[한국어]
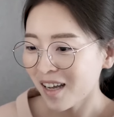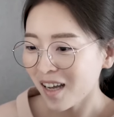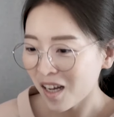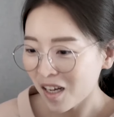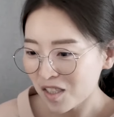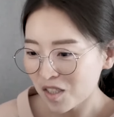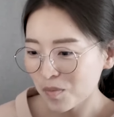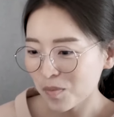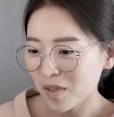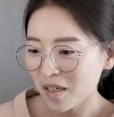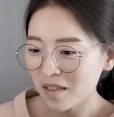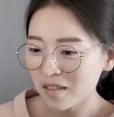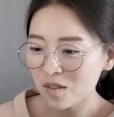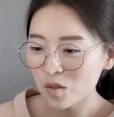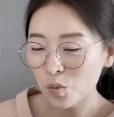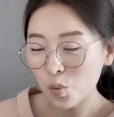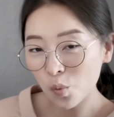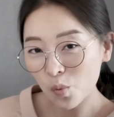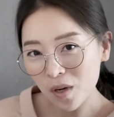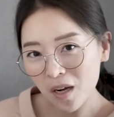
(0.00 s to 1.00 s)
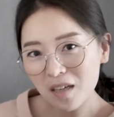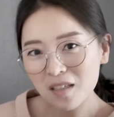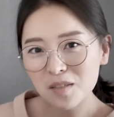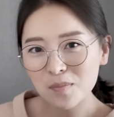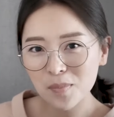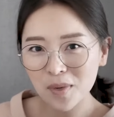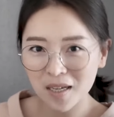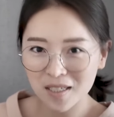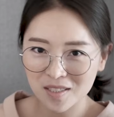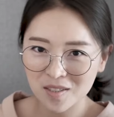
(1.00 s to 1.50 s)
하지만 도랑을
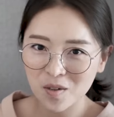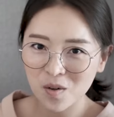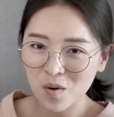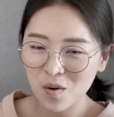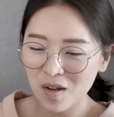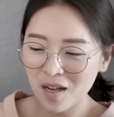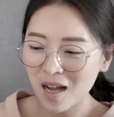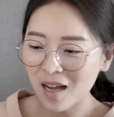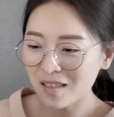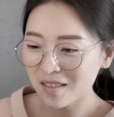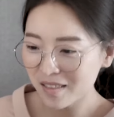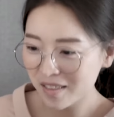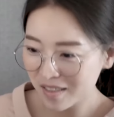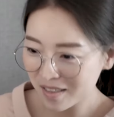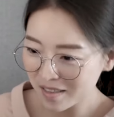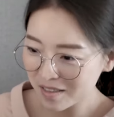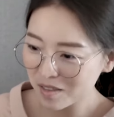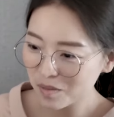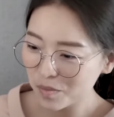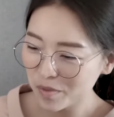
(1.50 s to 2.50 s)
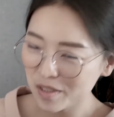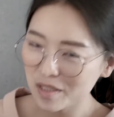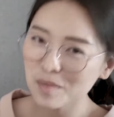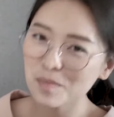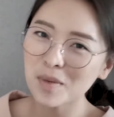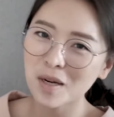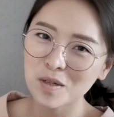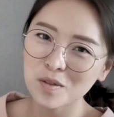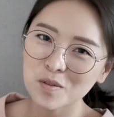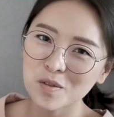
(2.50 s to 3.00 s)
파서 강의 흐름을
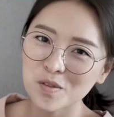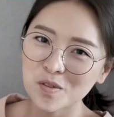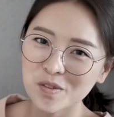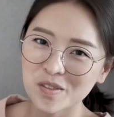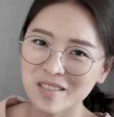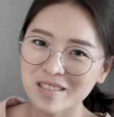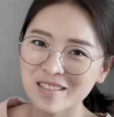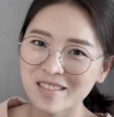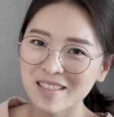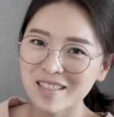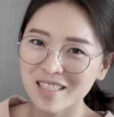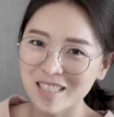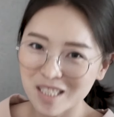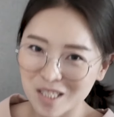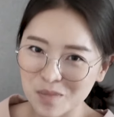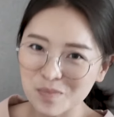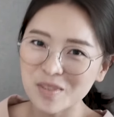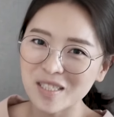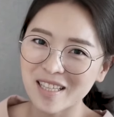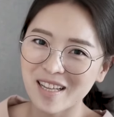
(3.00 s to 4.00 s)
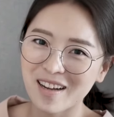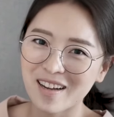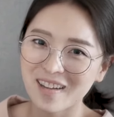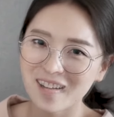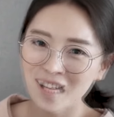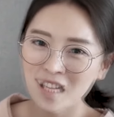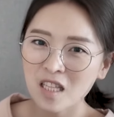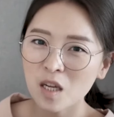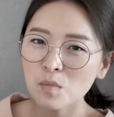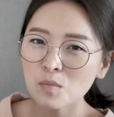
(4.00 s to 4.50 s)
바꿀 수는 있습니다.
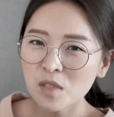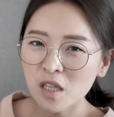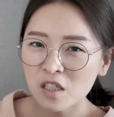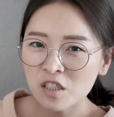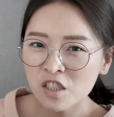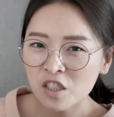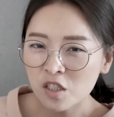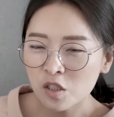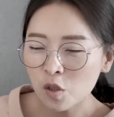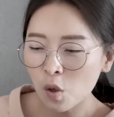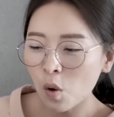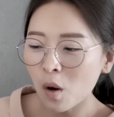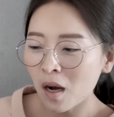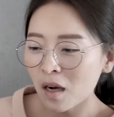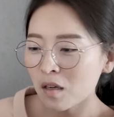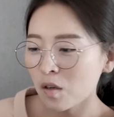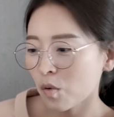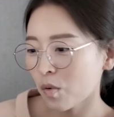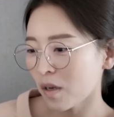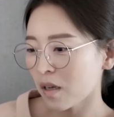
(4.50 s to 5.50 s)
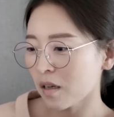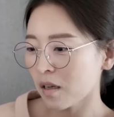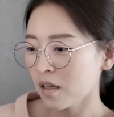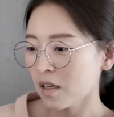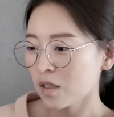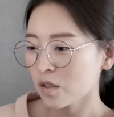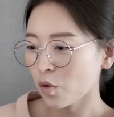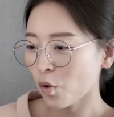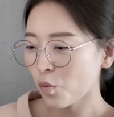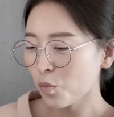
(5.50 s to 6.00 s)
내담자의 저항과
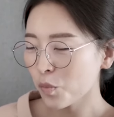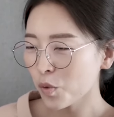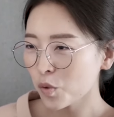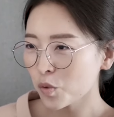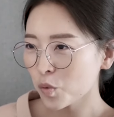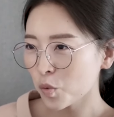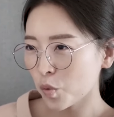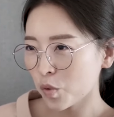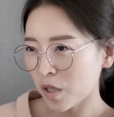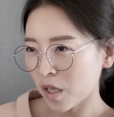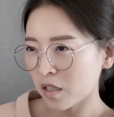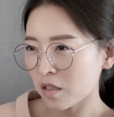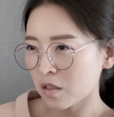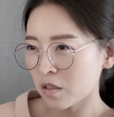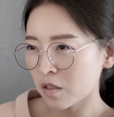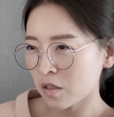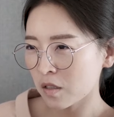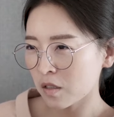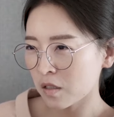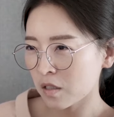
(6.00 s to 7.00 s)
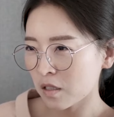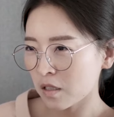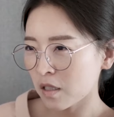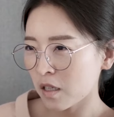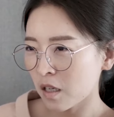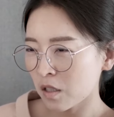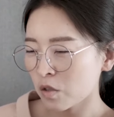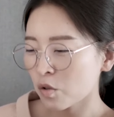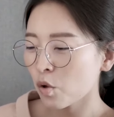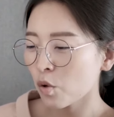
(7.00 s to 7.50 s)
정면으로
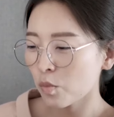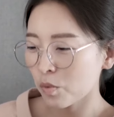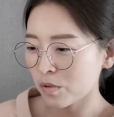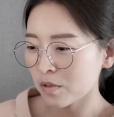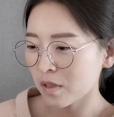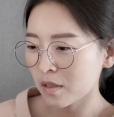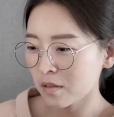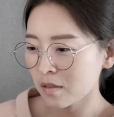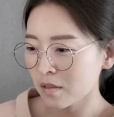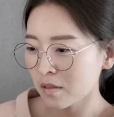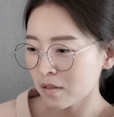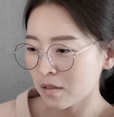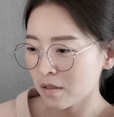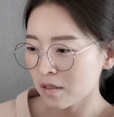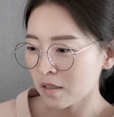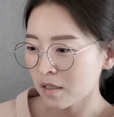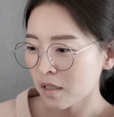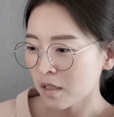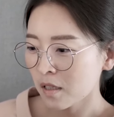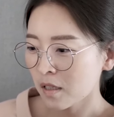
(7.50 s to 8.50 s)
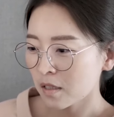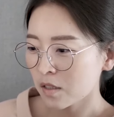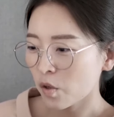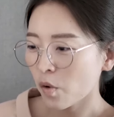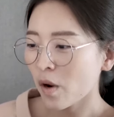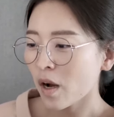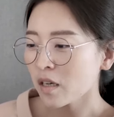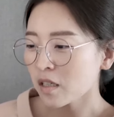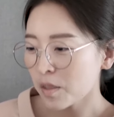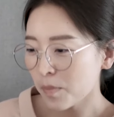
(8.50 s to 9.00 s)
대치하는 것보다는
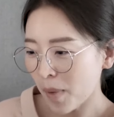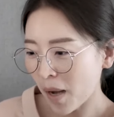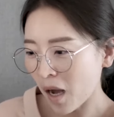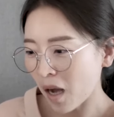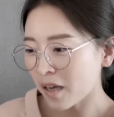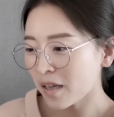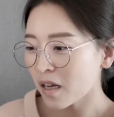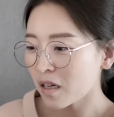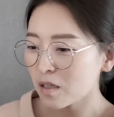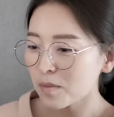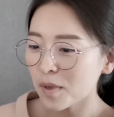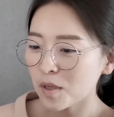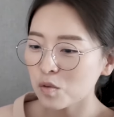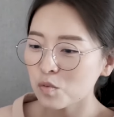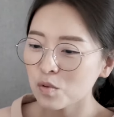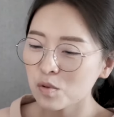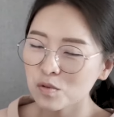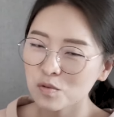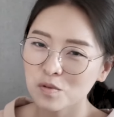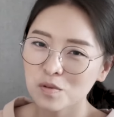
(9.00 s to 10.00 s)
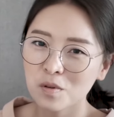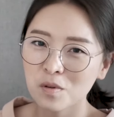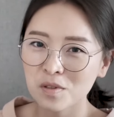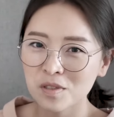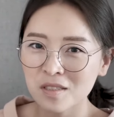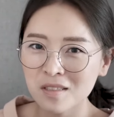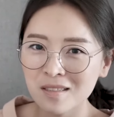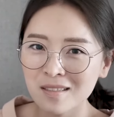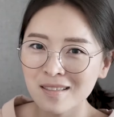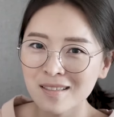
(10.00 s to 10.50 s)
저항의 방향을 바꾸어 주는
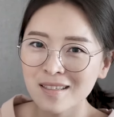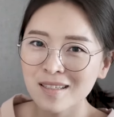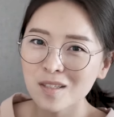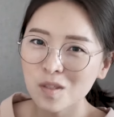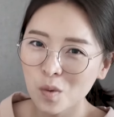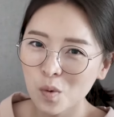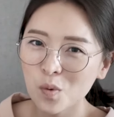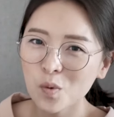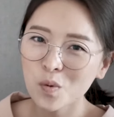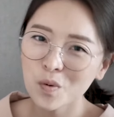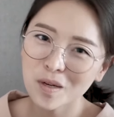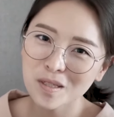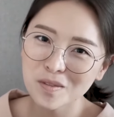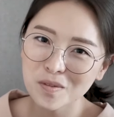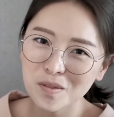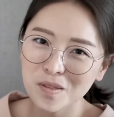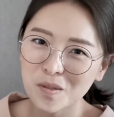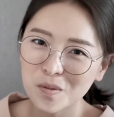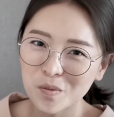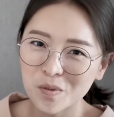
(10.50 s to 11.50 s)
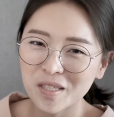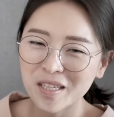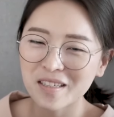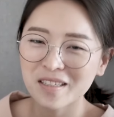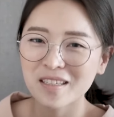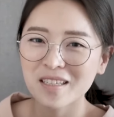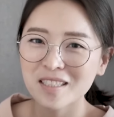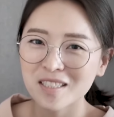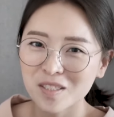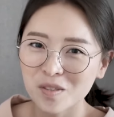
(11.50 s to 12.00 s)
것이 더 효과적이라고
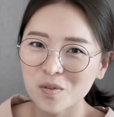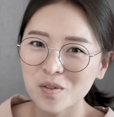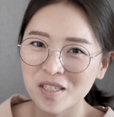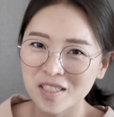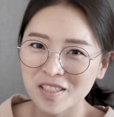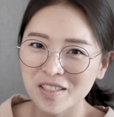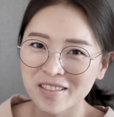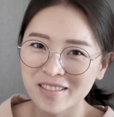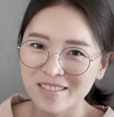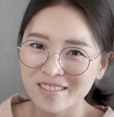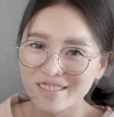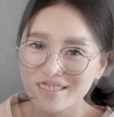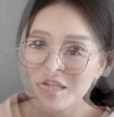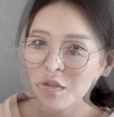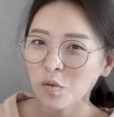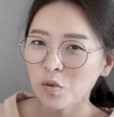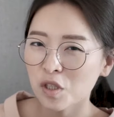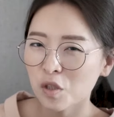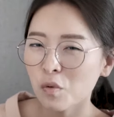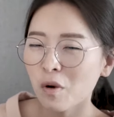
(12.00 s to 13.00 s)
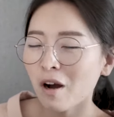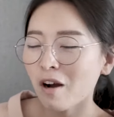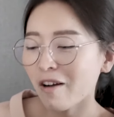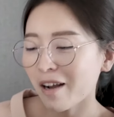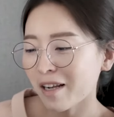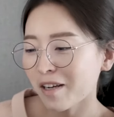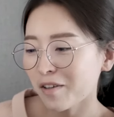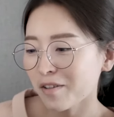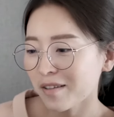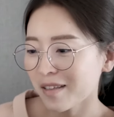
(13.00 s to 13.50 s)
이야기하시고 계셔요. 그리고 이와
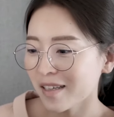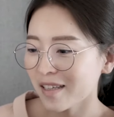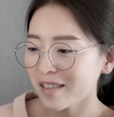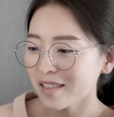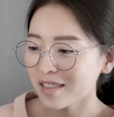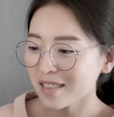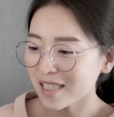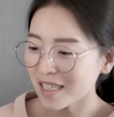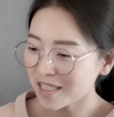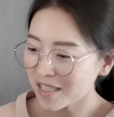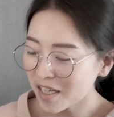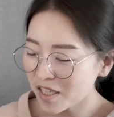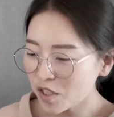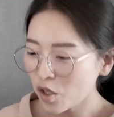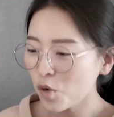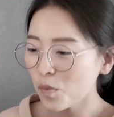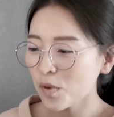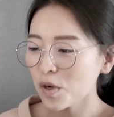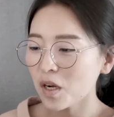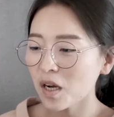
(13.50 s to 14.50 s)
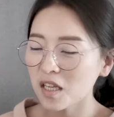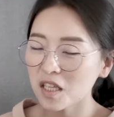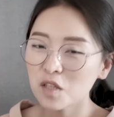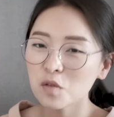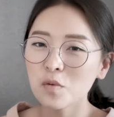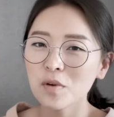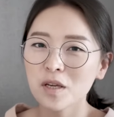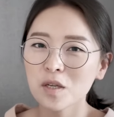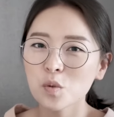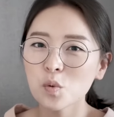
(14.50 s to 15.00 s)
관련된 자세한 설명과
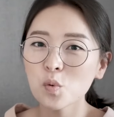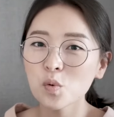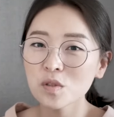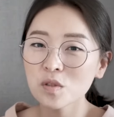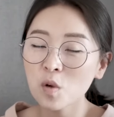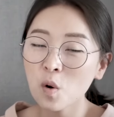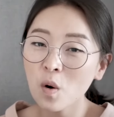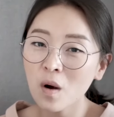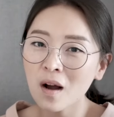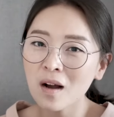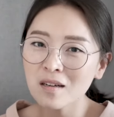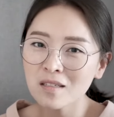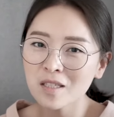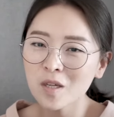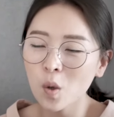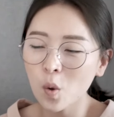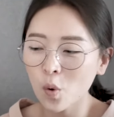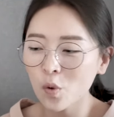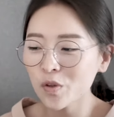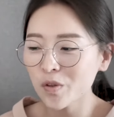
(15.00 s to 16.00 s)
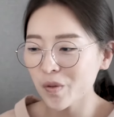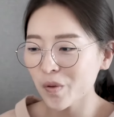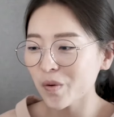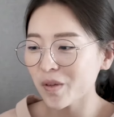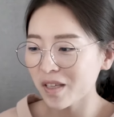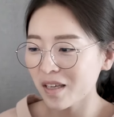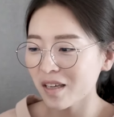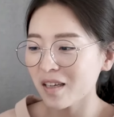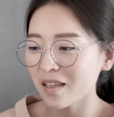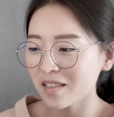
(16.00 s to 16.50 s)
이외에도 저항을
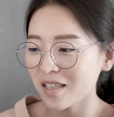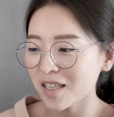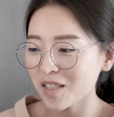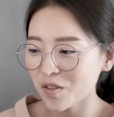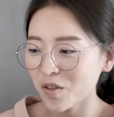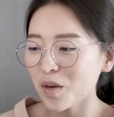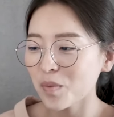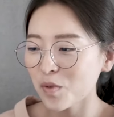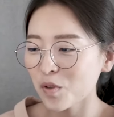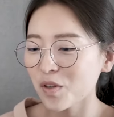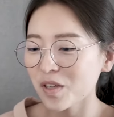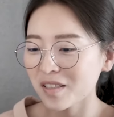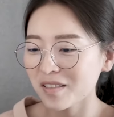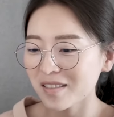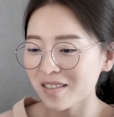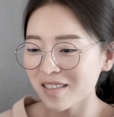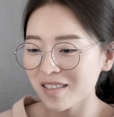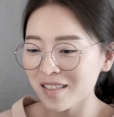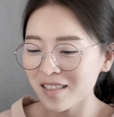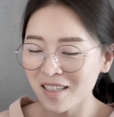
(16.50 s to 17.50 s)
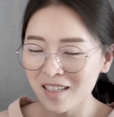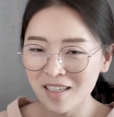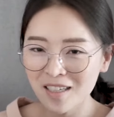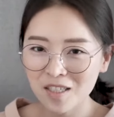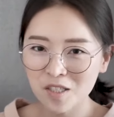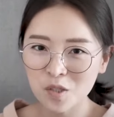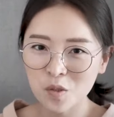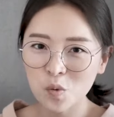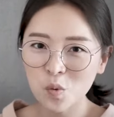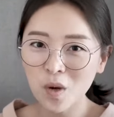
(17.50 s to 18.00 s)
어떻게 대처하면 되는지
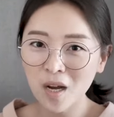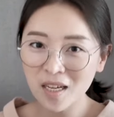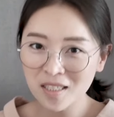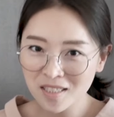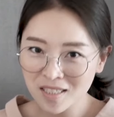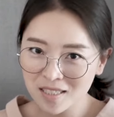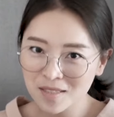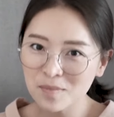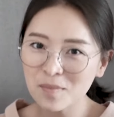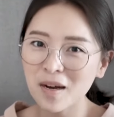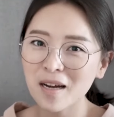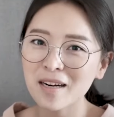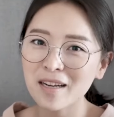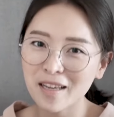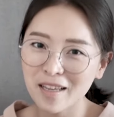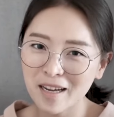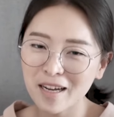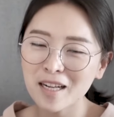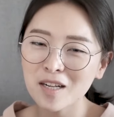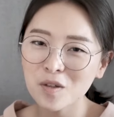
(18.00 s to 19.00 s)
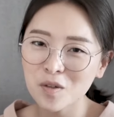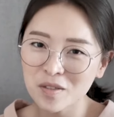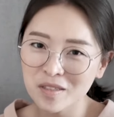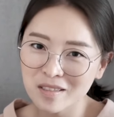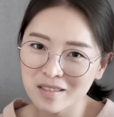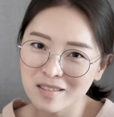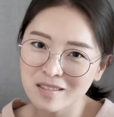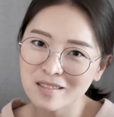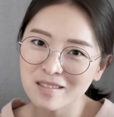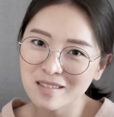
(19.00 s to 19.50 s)
그리고 하지 말아야 할 것
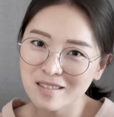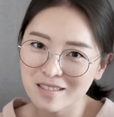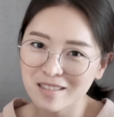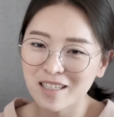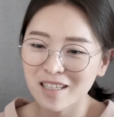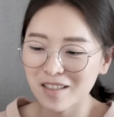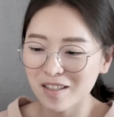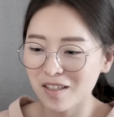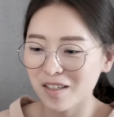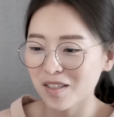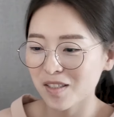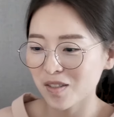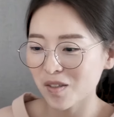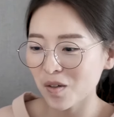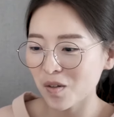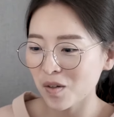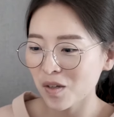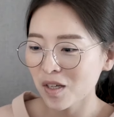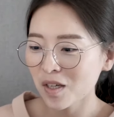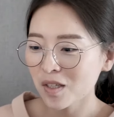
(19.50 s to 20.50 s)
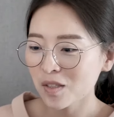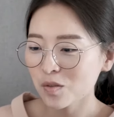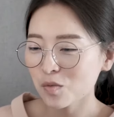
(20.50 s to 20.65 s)
등등에 대해서